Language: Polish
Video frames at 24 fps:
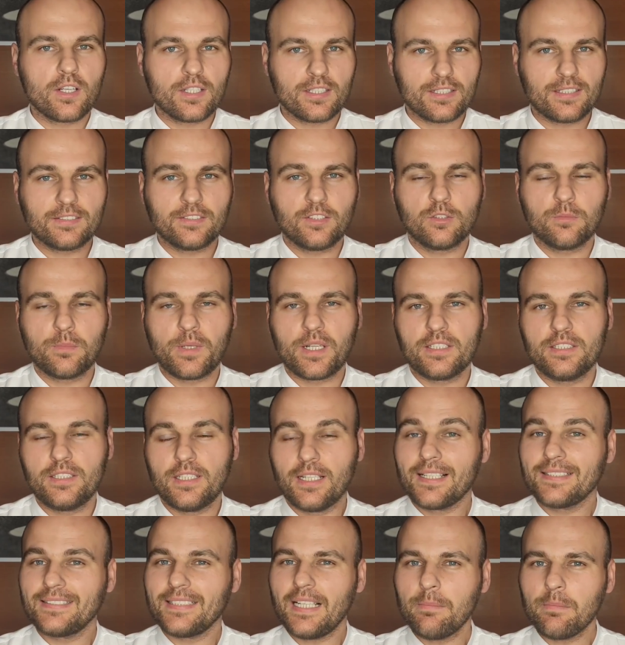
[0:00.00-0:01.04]
Aston
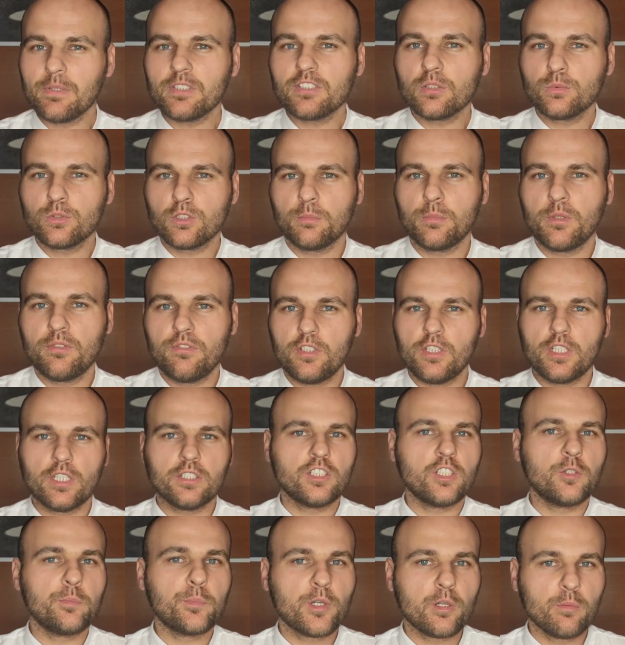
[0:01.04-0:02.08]
Martina same są sobie winne
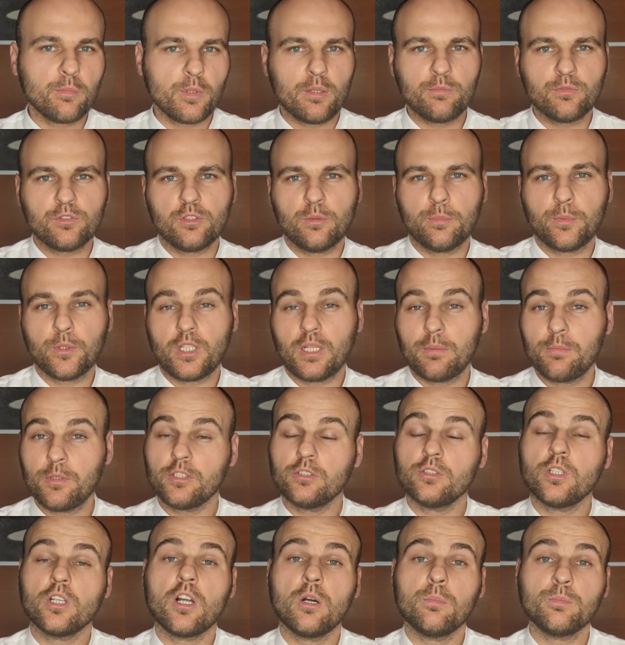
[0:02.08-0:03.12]
tych problemów z oponami,
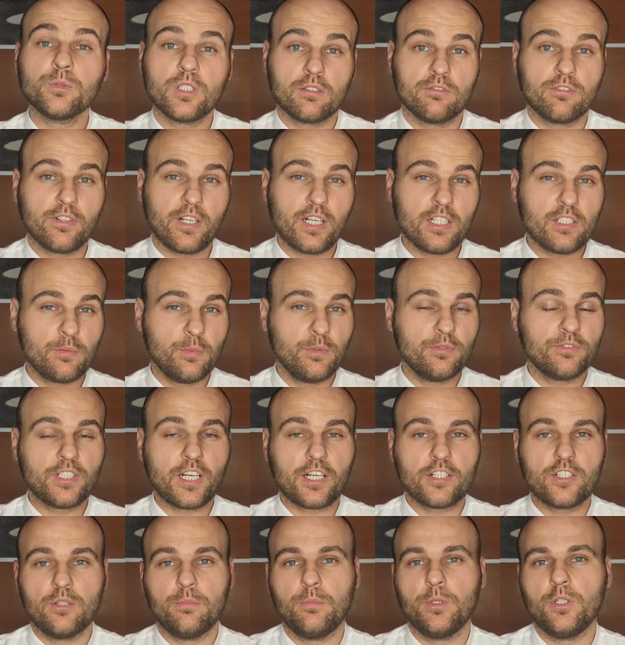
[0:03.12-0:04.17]
które obserwowaliśmy w
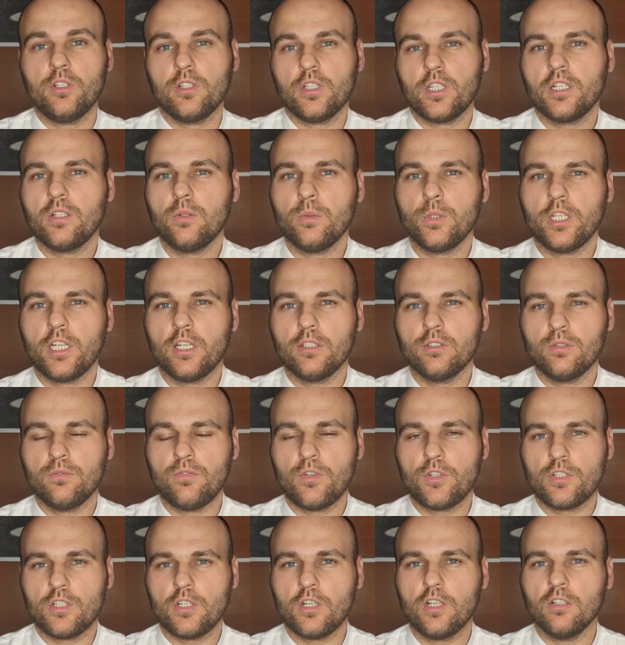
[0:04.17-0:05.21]
trakcie minionego weekendu
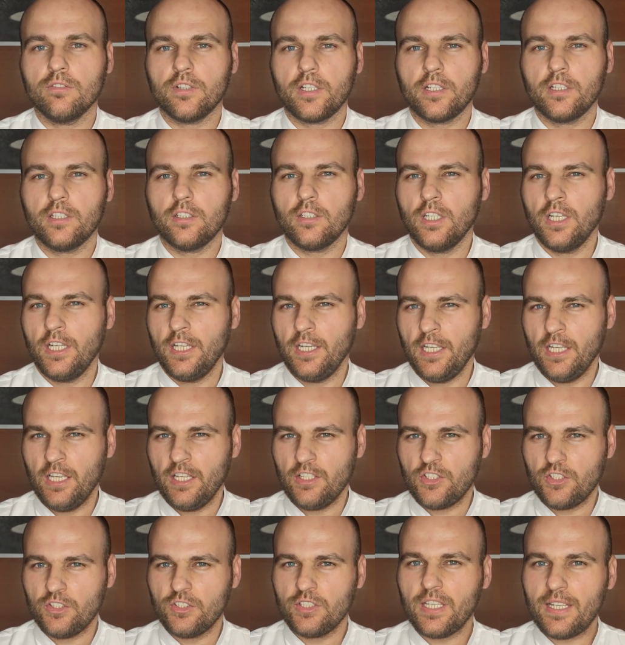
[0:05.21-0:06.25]
wyścigowego?
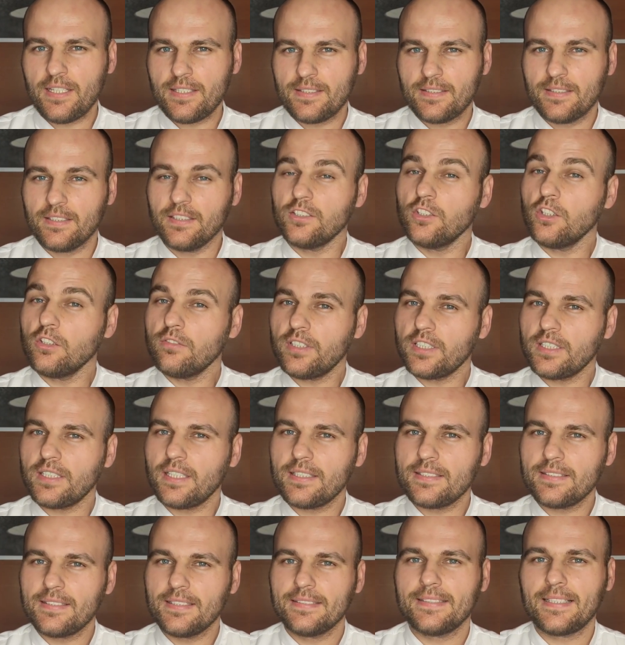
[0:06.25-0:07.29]
Czy testy, nowe
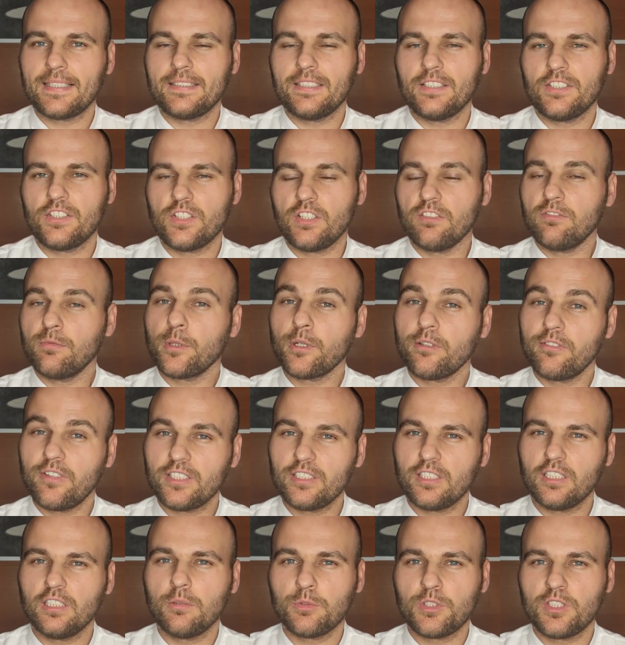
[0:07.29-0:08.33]
testy statyczne
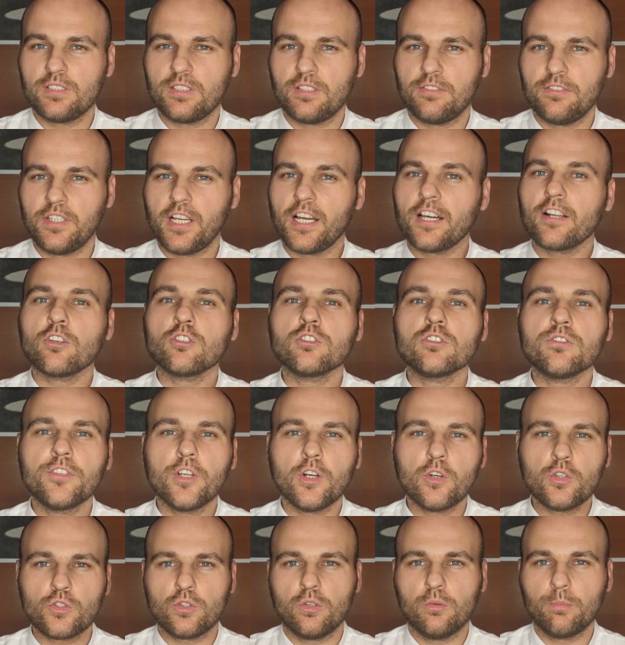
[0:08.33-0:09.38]
wprowadzone przez FIA
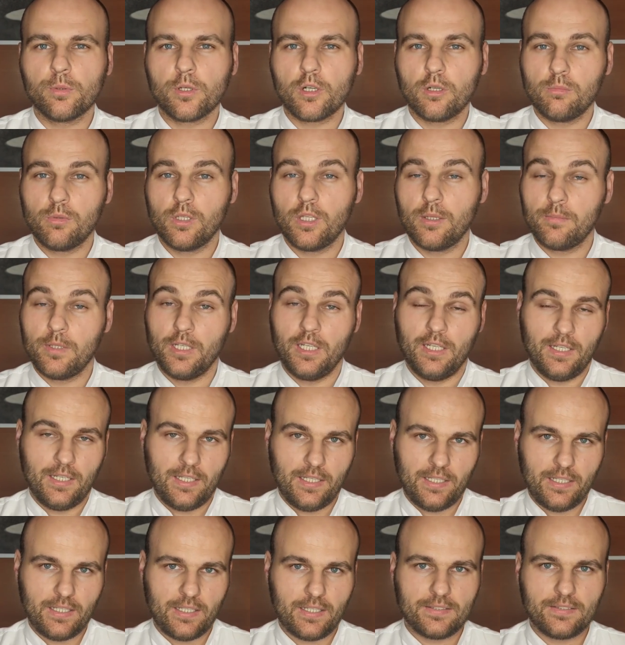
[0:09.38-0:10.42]
rozwiążą problem
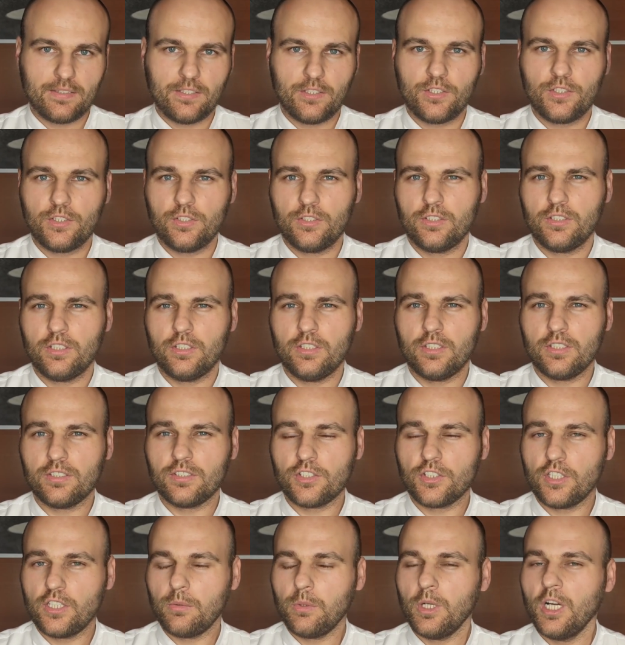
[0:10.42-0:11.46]
elastycznych silnych
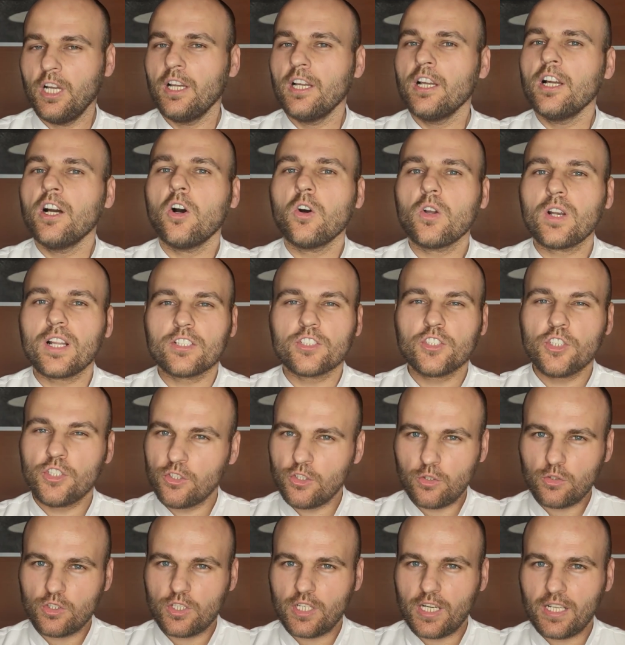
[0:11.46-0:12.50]
skrzydeł? Oraz czy
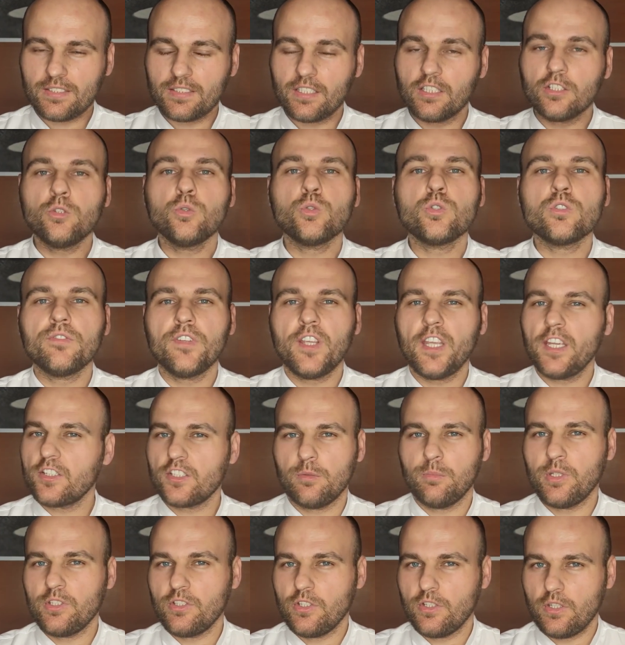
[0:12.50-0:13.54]
George Russell już wie, że
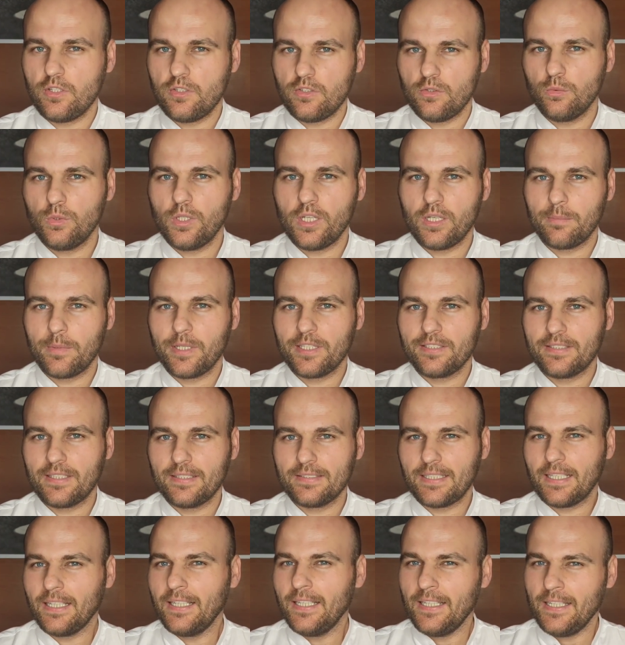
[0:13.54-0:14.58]
będzie jeździł dla
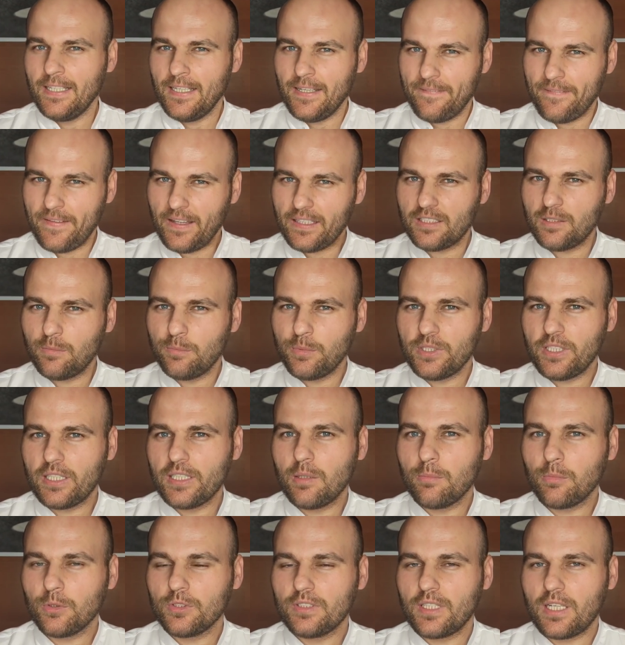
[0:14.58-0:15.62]
Mercedesa? Na te pytanie
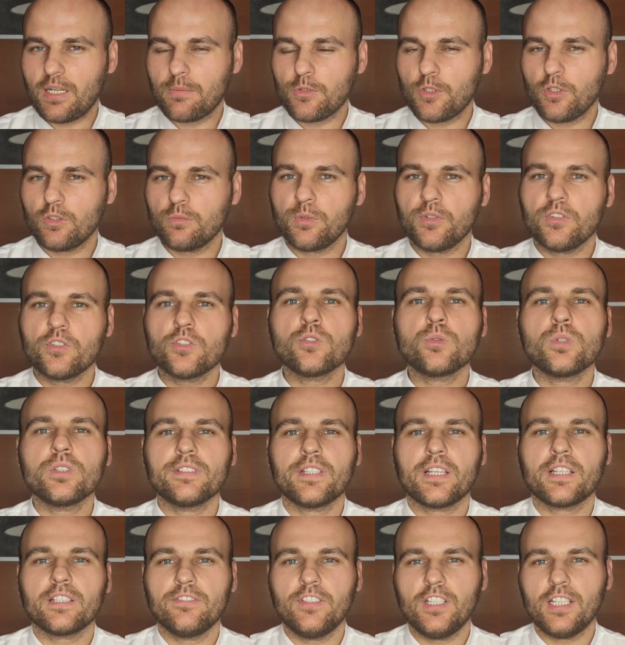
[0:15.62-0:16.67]
postaram się odpowiedzieć już
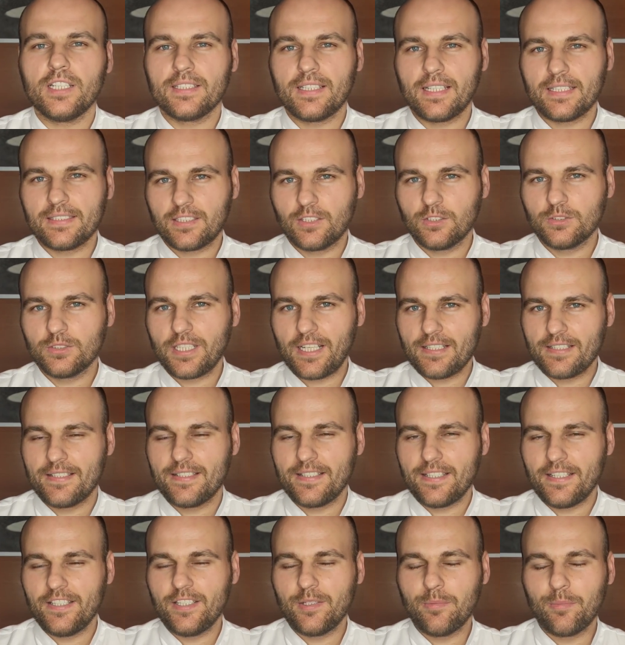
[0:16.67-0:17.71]
za chwilę, dlatego
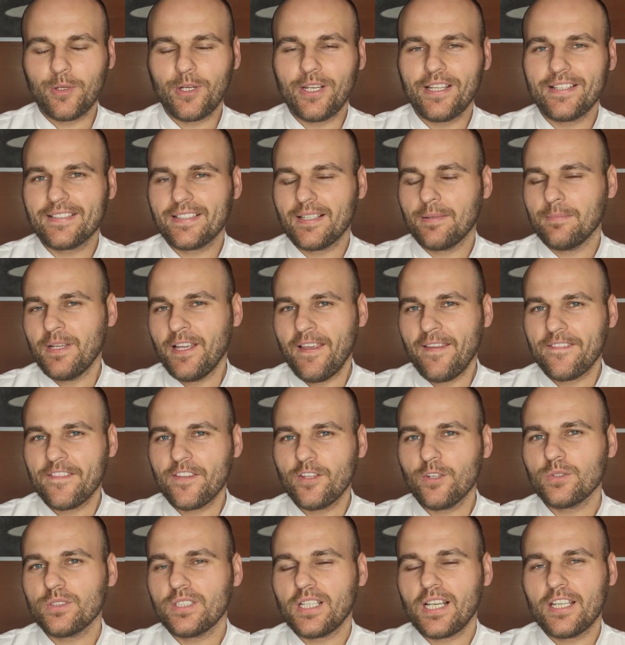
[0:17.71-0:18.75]
tradycyjnie polecam
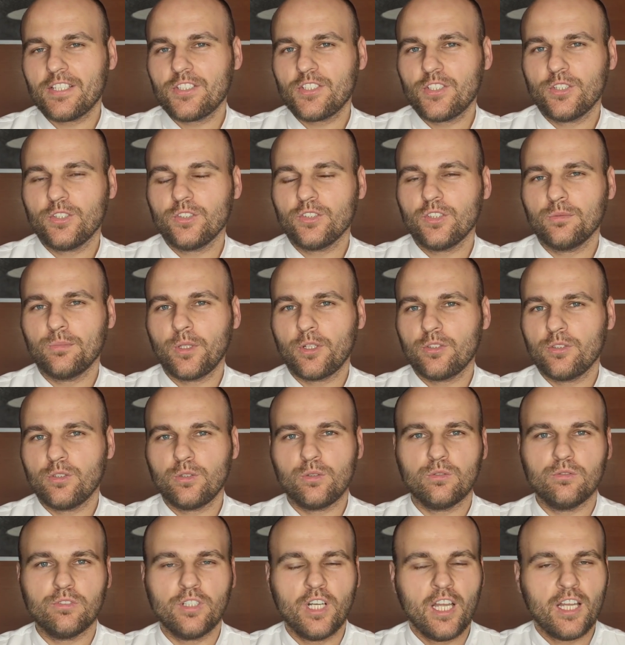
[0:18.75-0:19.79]
nie oddalać się od
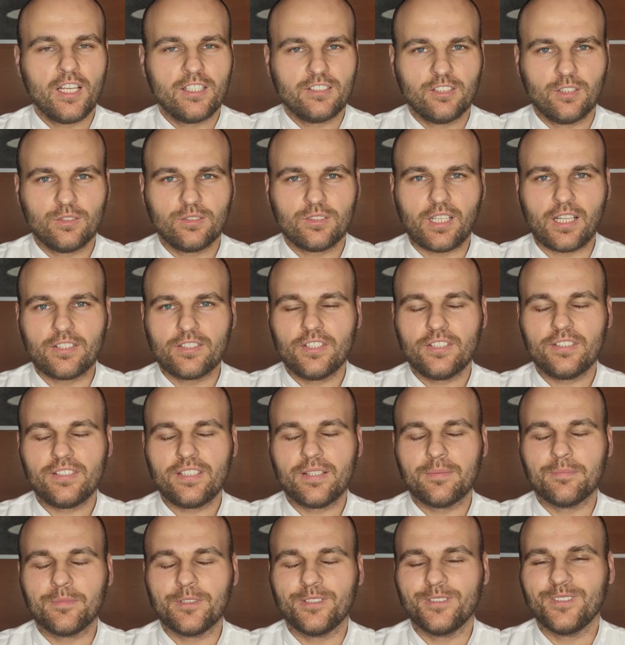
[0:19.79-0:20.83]
odbiorników, zostańcie ze
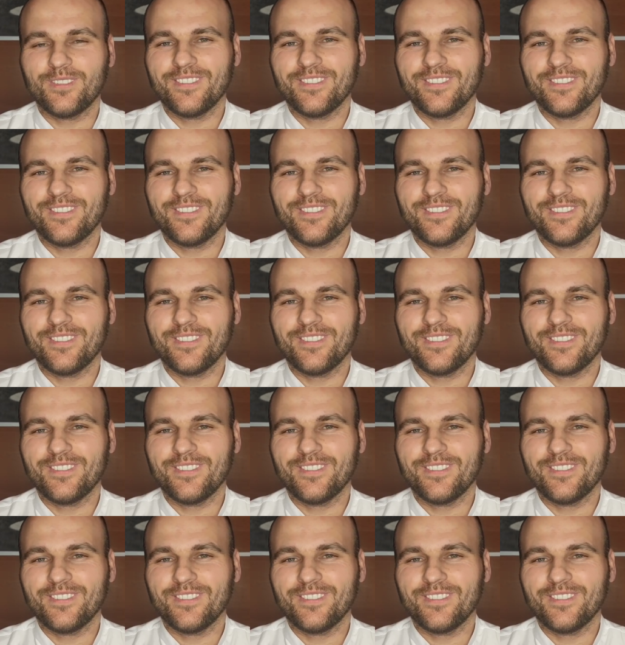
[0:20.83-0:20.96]
mną.